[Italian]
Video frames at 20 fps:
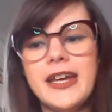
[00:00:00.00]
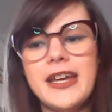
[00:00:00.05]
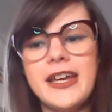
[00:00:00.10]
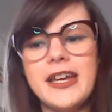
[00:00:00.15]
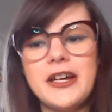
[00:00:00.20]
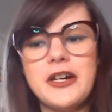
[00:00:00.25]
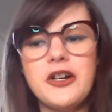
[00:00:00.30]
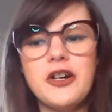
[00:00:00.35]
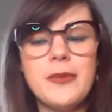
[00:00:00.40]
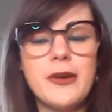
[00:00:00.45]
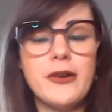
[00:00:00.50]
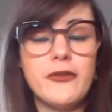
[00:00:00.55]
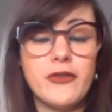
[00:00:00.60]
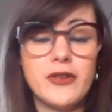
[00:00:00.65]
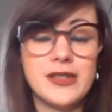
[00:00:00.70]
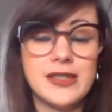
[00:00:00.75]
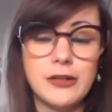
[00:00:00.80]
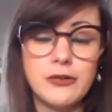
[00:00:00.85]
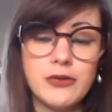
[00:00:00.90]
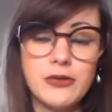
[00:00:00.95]
Eh, come
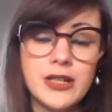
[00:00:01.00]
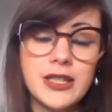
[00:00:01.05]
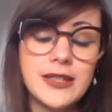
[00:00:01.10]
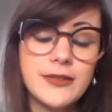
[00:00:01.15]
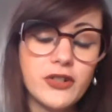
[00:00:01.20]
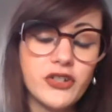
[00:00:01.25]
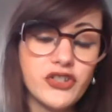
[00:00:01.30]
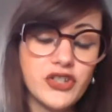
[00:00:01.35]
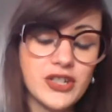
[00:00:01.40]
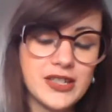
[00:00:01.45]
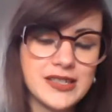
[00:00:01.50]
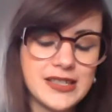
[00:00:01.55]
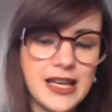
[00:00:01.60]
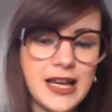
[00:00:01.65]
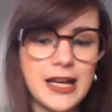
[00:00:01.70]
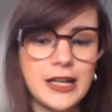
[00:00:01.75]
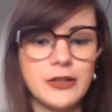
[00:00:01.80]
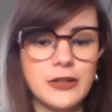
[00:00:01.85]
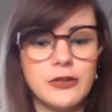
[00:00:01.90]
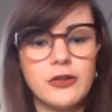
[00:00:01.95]
forse alcuni di voi già
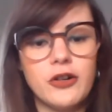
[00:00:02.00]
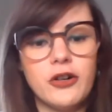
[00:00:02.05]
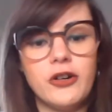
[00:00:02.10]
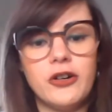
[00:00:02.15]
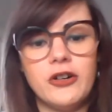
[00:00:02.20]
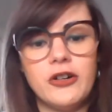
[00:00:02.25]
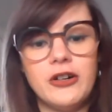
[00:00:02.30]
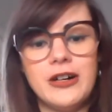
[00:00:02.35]
sanno,